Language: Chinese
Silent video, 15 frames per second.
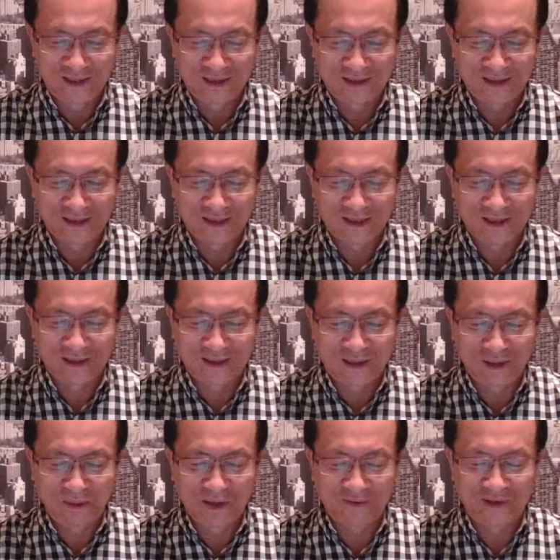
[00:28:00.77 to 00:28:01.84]
这个
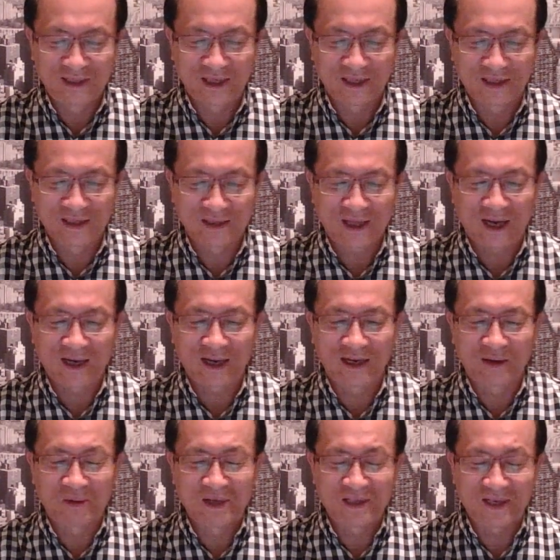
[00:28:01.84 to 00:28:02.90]
这篇文章的大概的
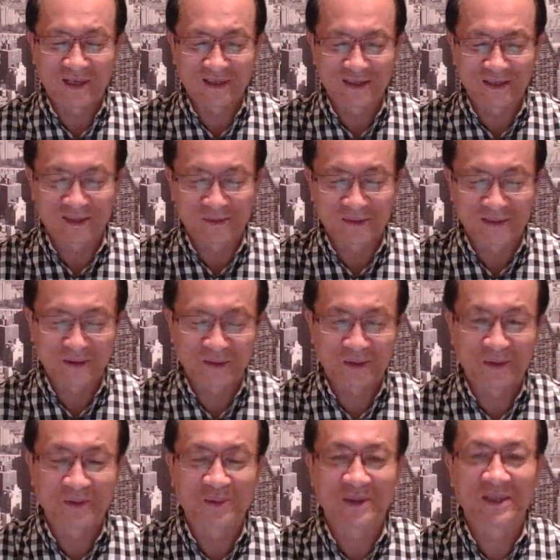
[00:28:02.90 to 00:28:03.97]
观点是么呢？就
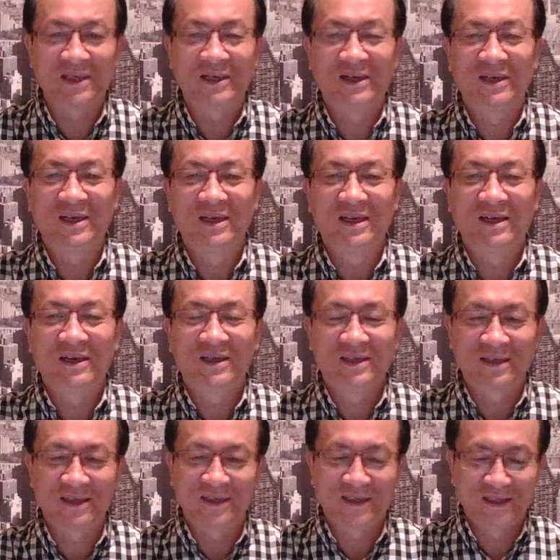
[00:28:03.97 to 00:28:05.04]
是觉得
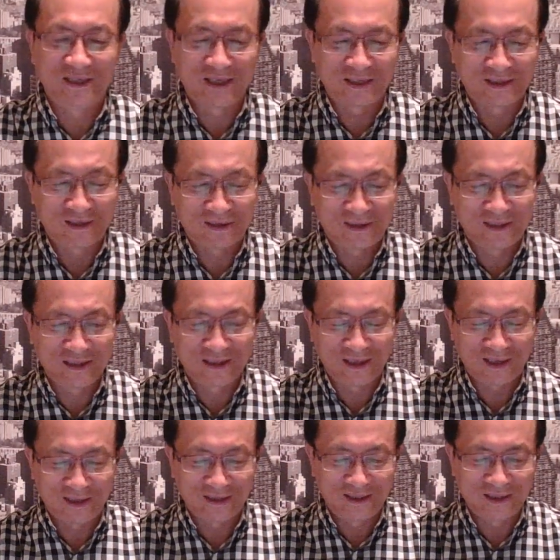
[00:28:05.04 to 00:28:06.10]
这个纪念人纪
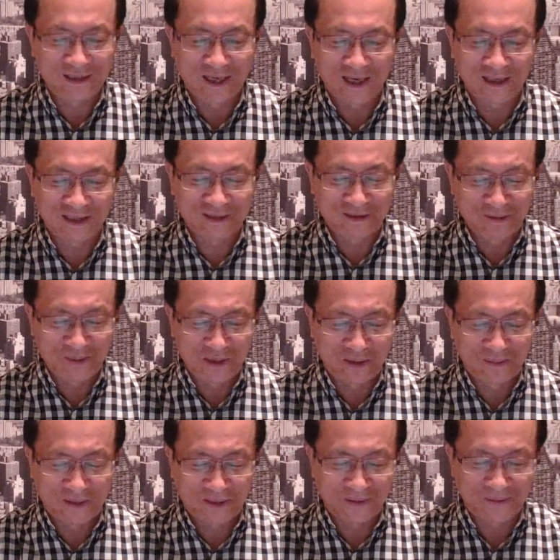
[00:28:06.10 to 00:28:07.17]
念，既然哈《人民日
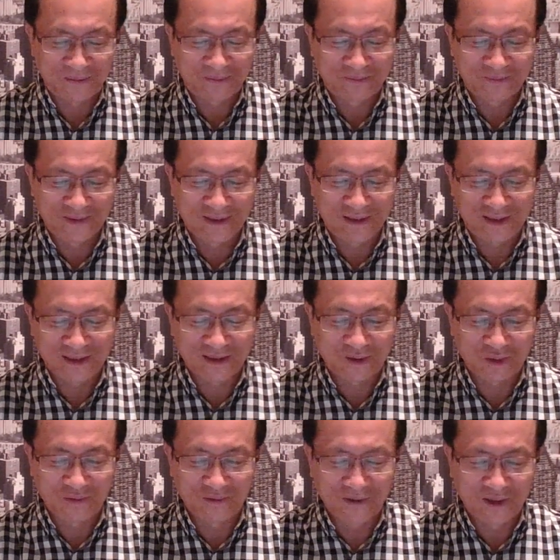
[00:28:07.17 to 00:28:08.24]
报》这个
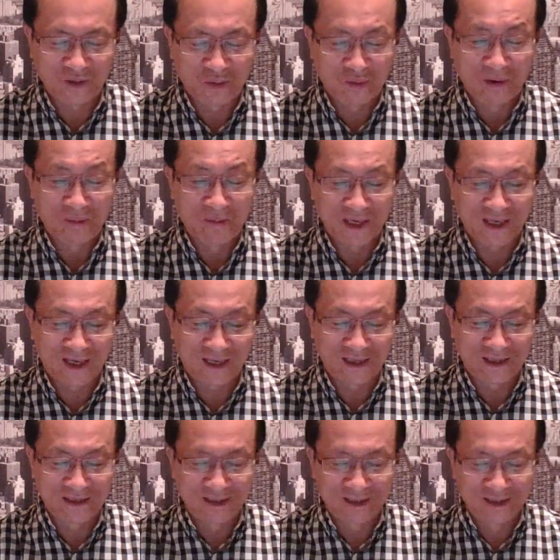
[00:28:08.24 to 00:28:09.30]
作为一个官媒哈，